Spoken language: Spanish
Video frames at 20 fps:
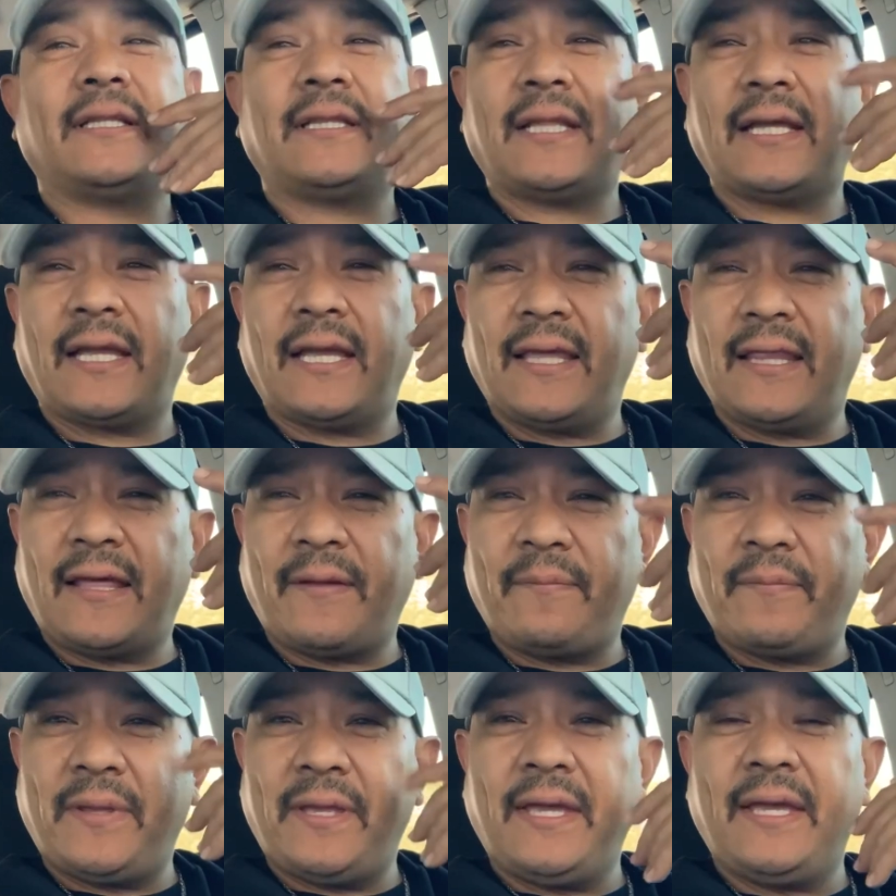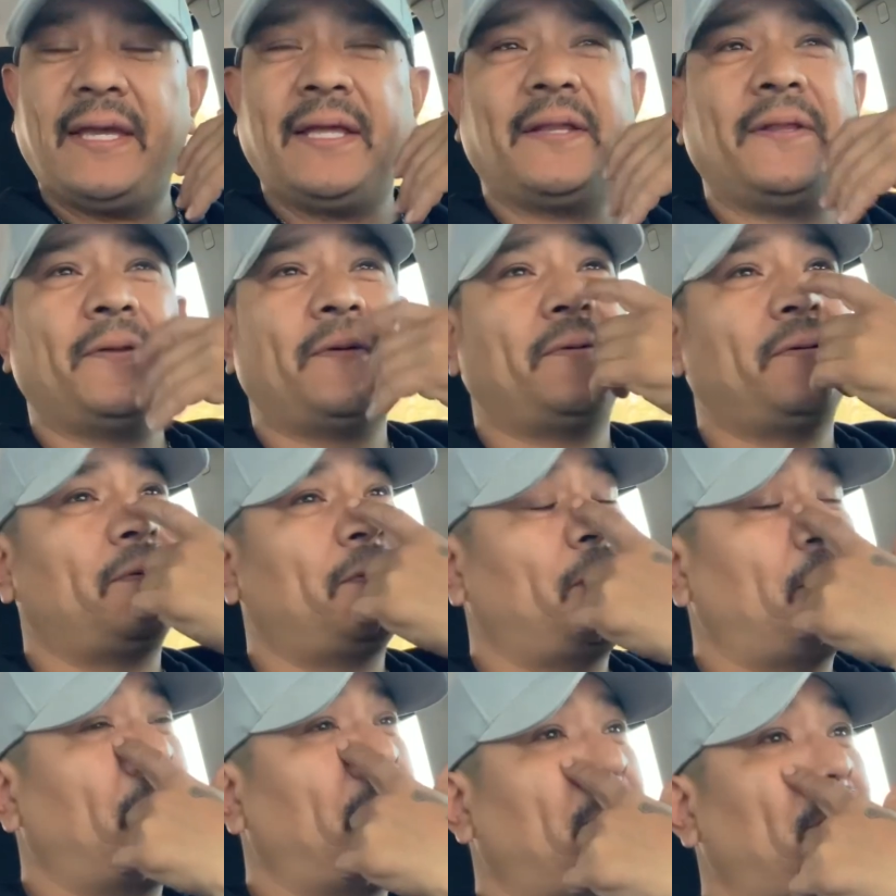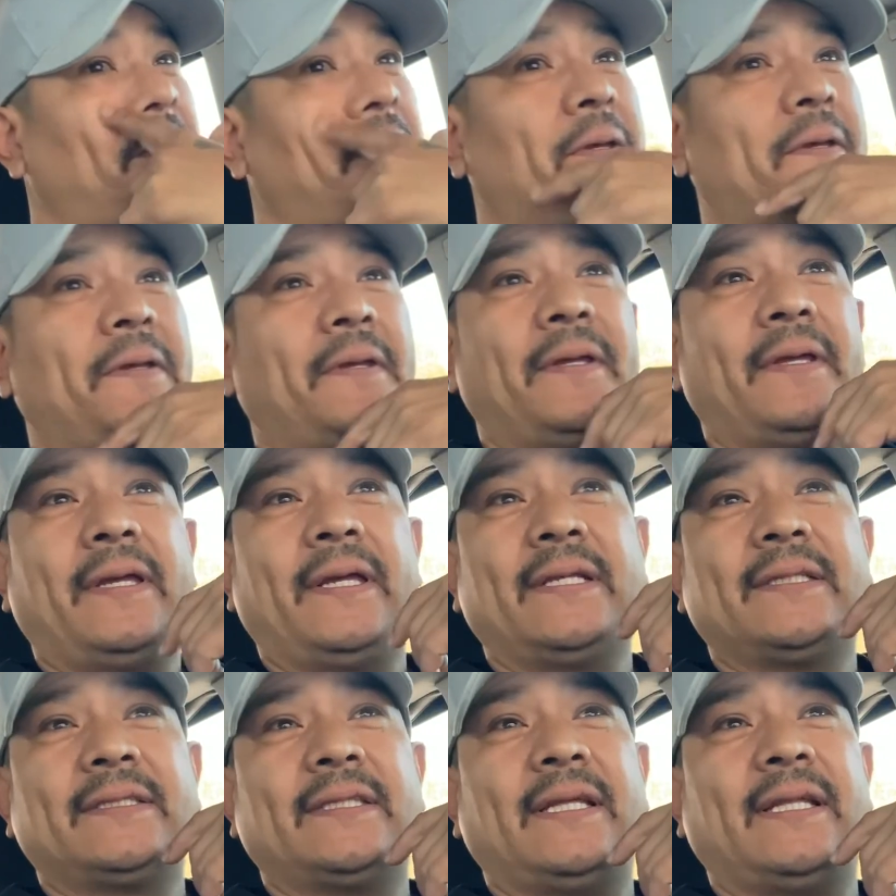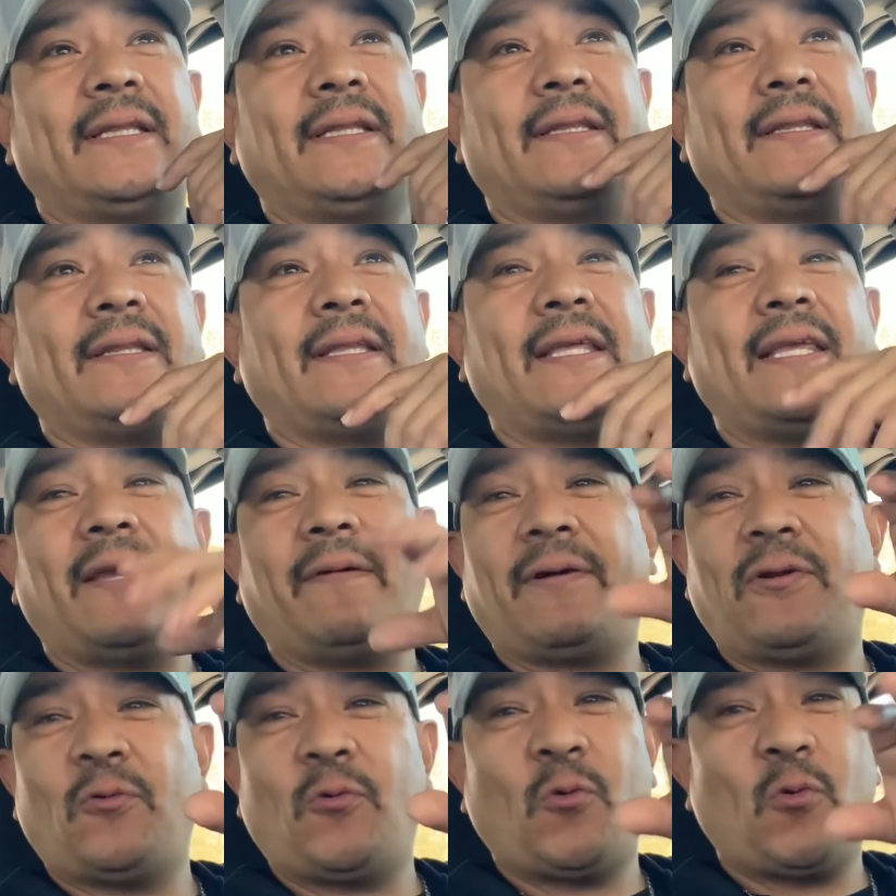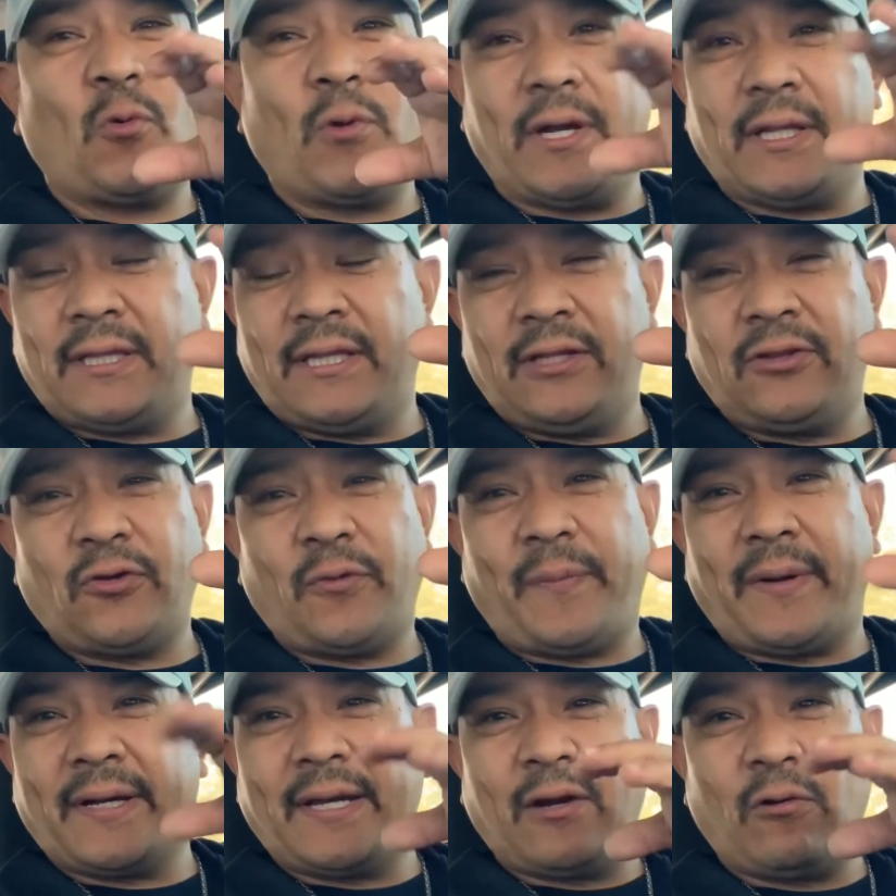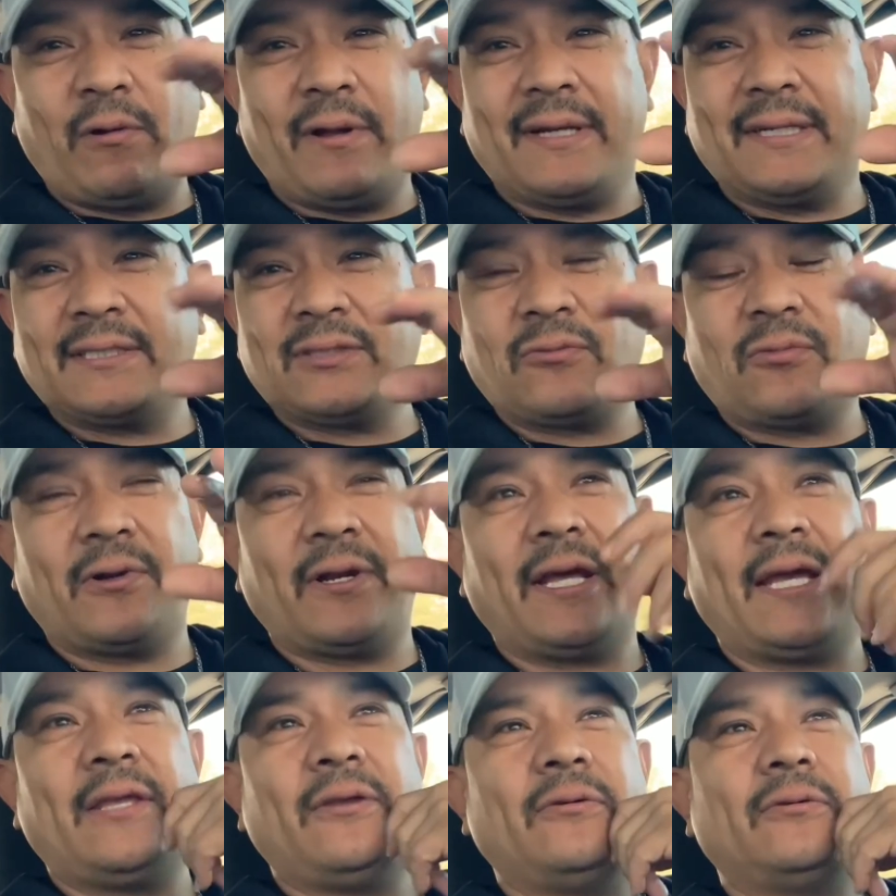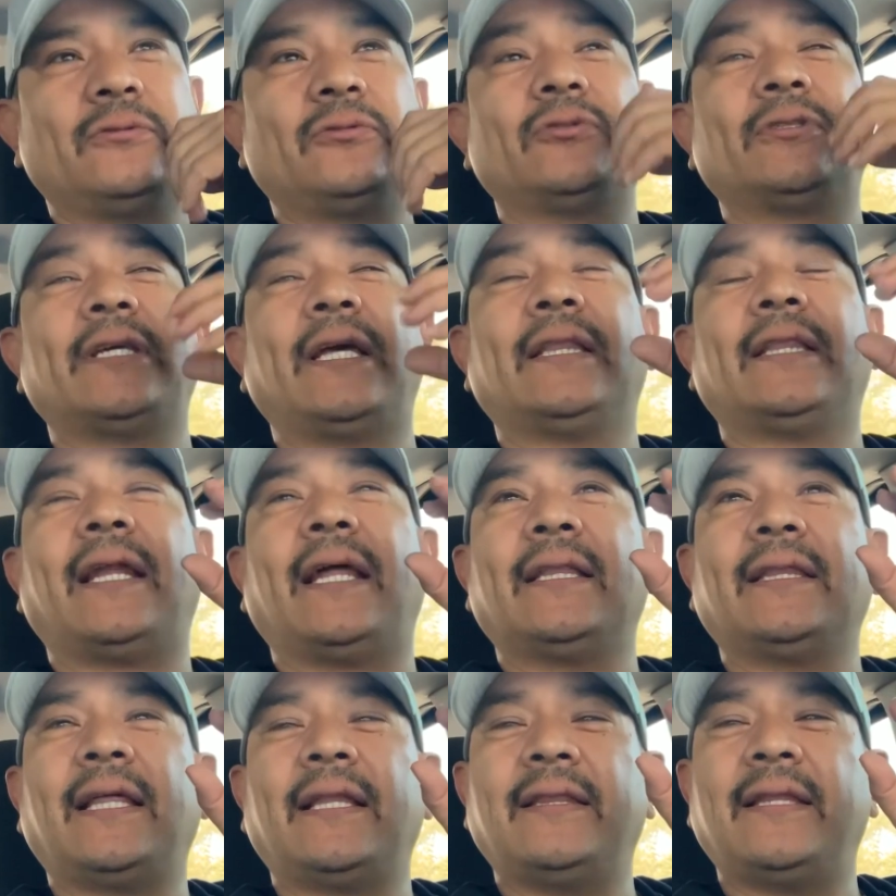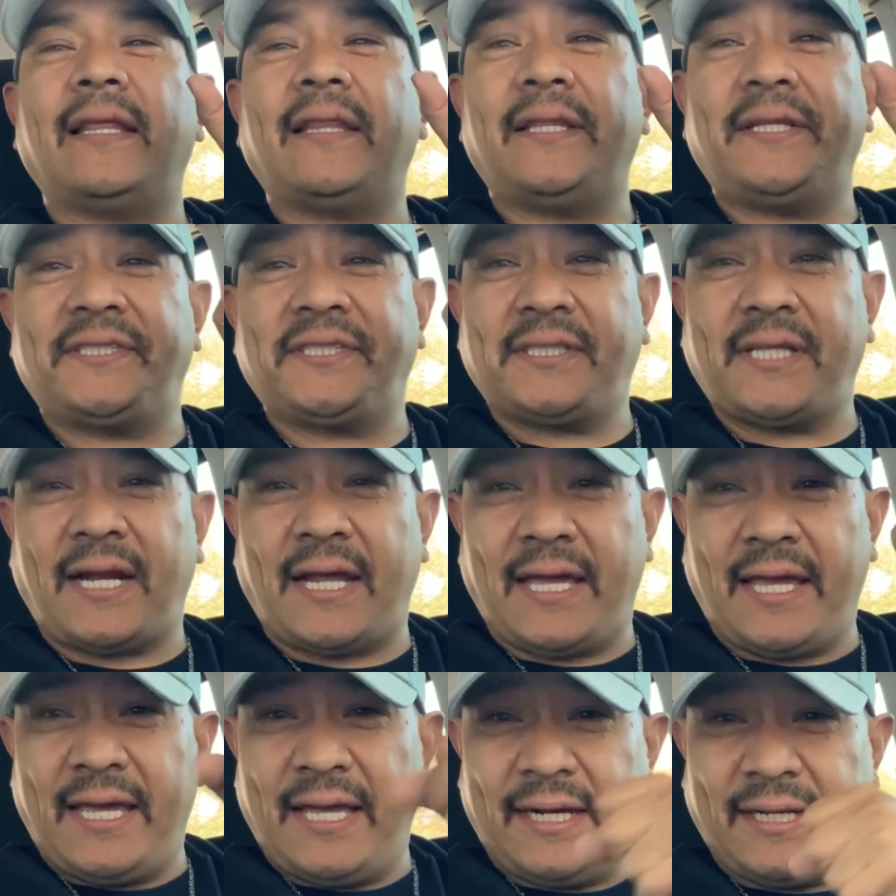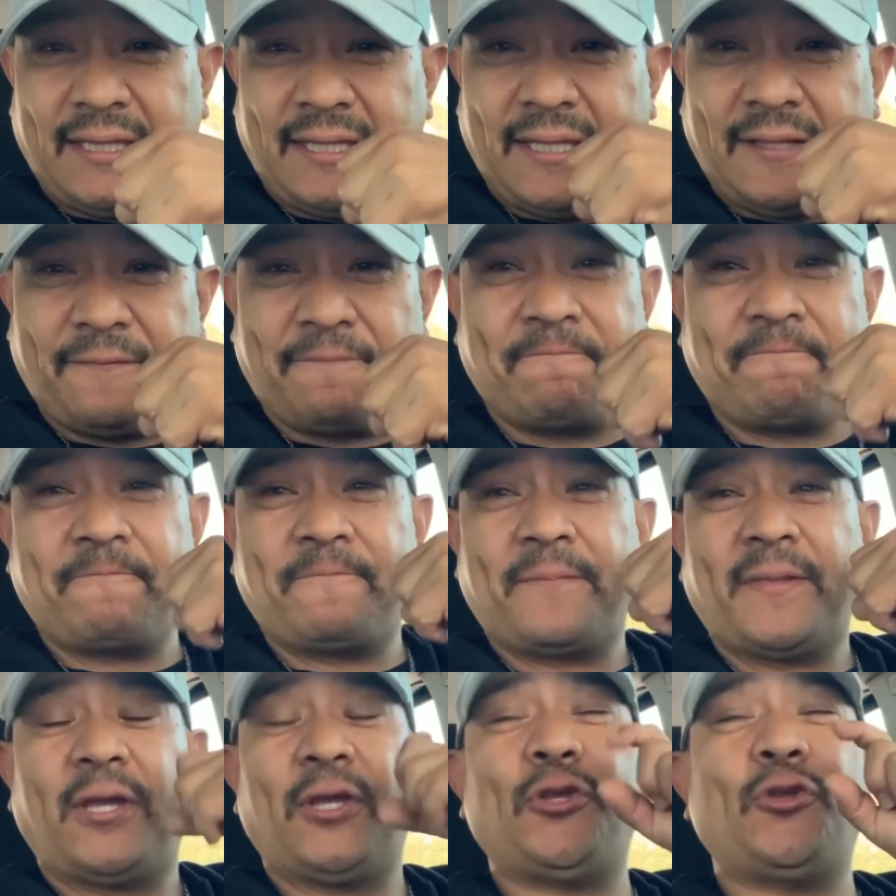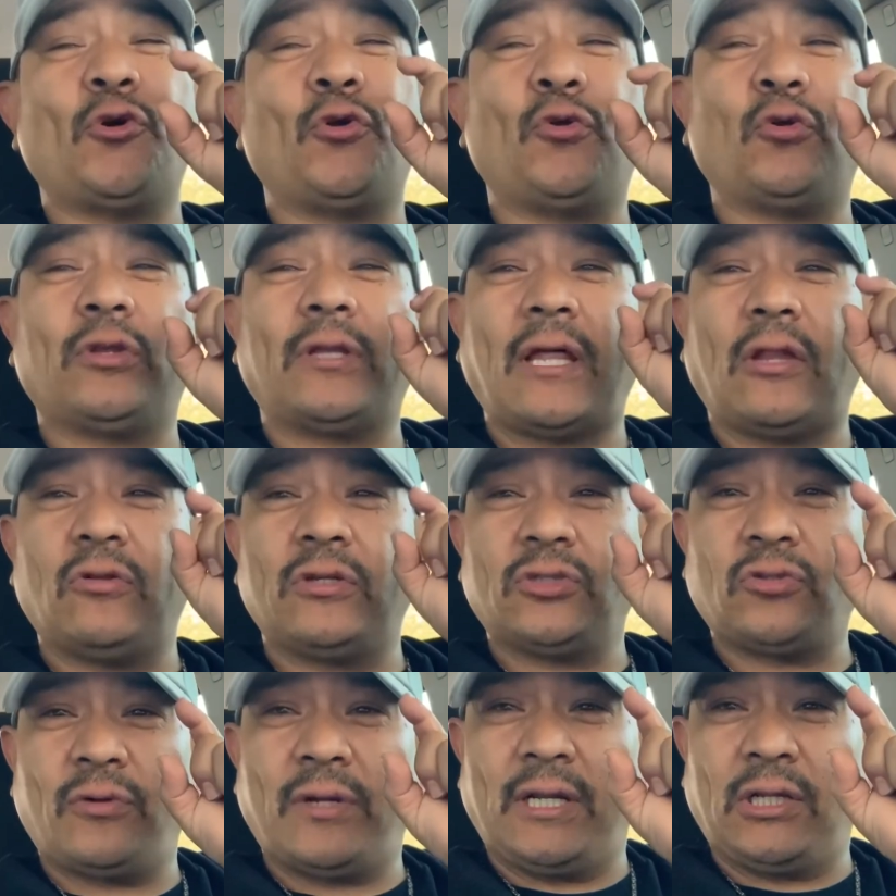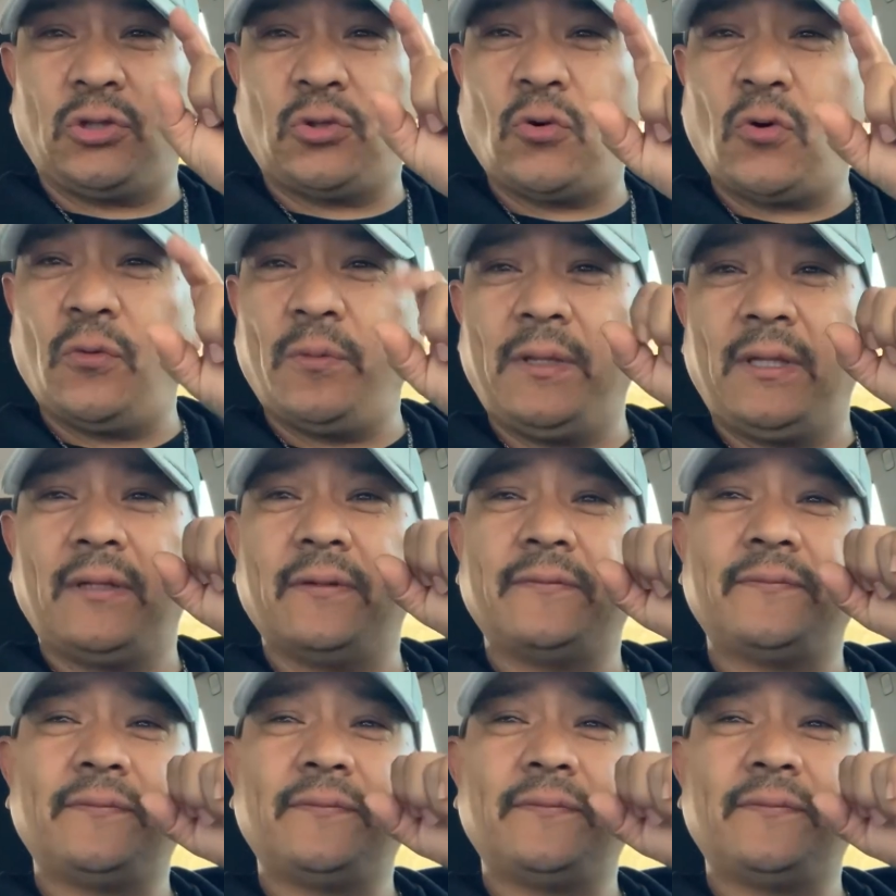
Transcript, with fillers: te quedan viendo, este, te llevan un juguetito para que juegues con ellos, o sea, tratan de distraerte. Y yo he notado eso en el Toby.